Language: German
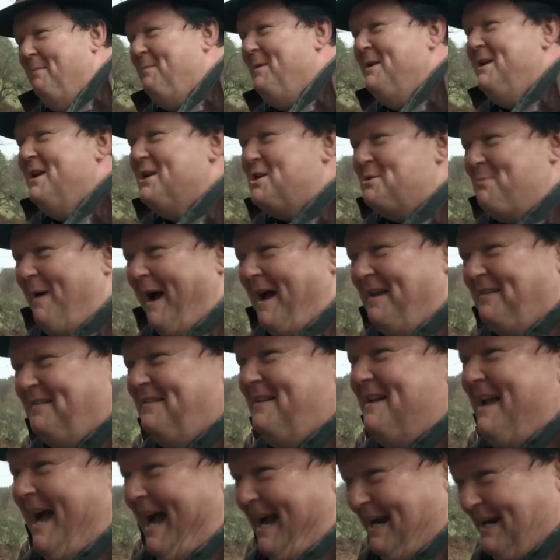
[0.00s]
Ich bin der
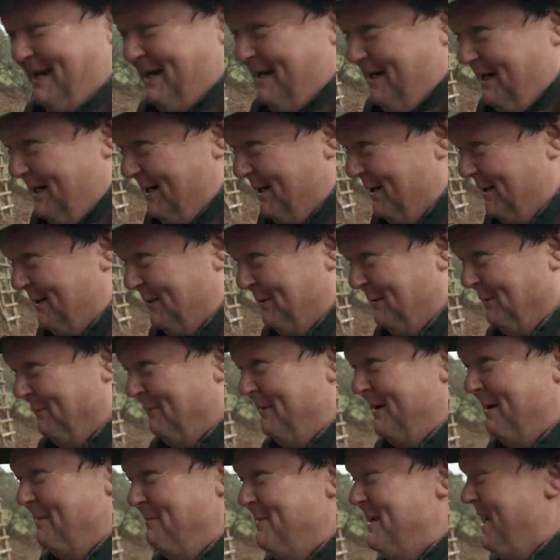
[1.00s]
schwarze Jager. Wenn er